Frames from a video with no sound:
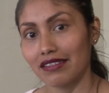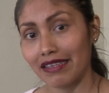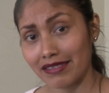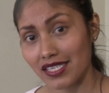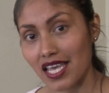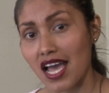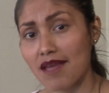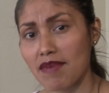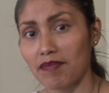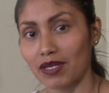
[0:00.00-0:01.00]

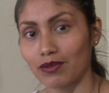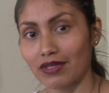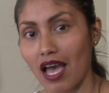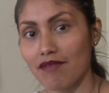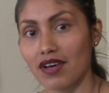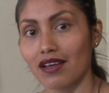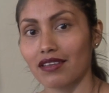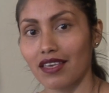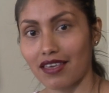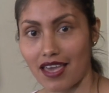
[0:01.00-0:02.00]
decía y me
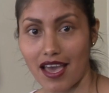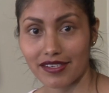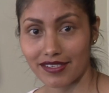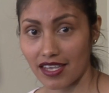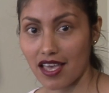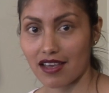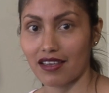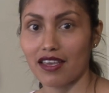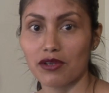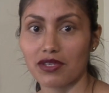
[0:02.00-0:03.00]
preguntaba que qué
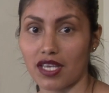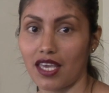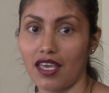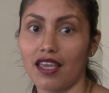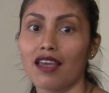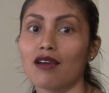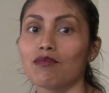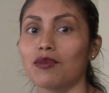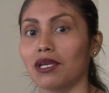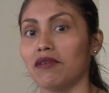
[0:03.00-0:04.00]
hacían ellos aquí,
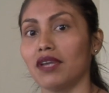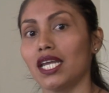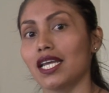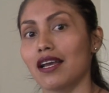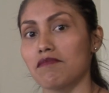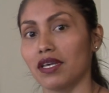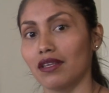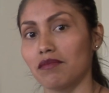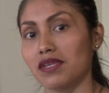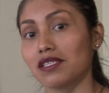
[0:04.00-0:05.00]
porque vienen a
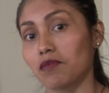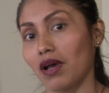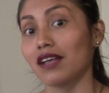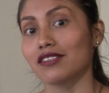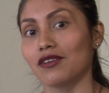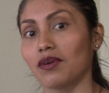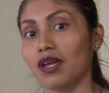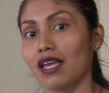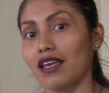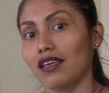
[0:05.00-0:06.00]
invadir mi espacio.
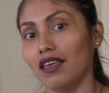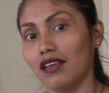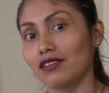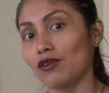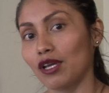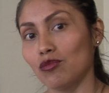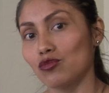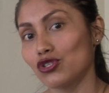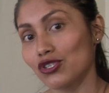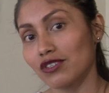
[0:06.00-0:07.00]
Y es lo que
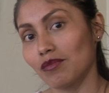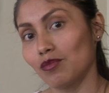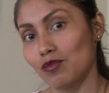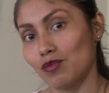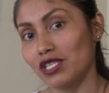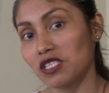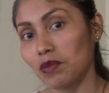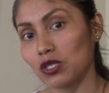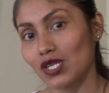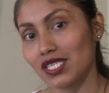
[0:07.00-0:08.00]
muchos
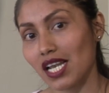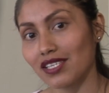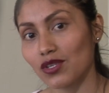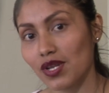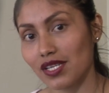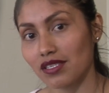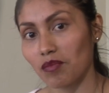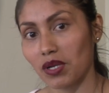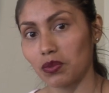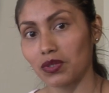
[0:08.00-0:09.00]
Muchas personas de la zona
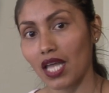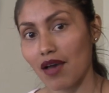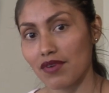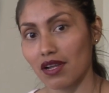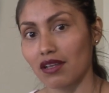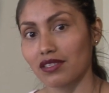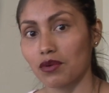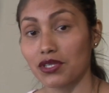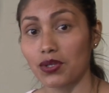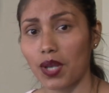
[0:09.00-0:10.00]
se preguntaban,
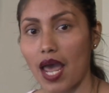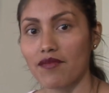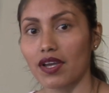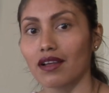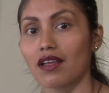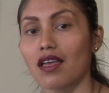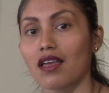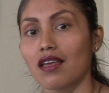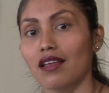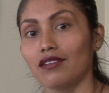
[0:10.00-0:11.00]
se cuestionaban.
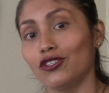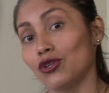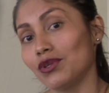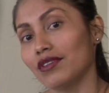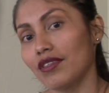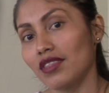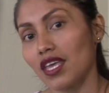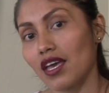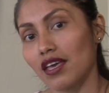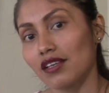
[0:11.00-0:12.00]
Yo no
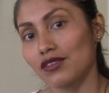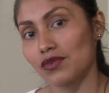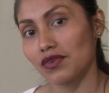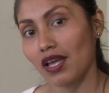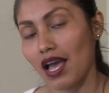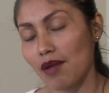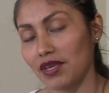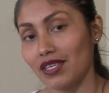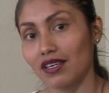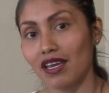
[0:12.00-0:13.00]
entendía eso. A
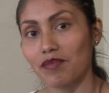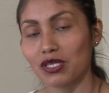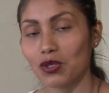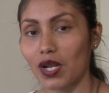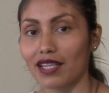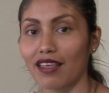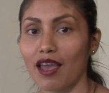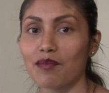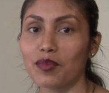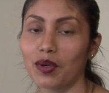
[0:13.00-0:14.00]
medida que pasó el
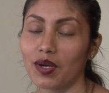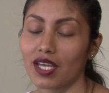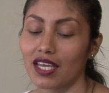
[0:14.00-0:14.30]
tiempo,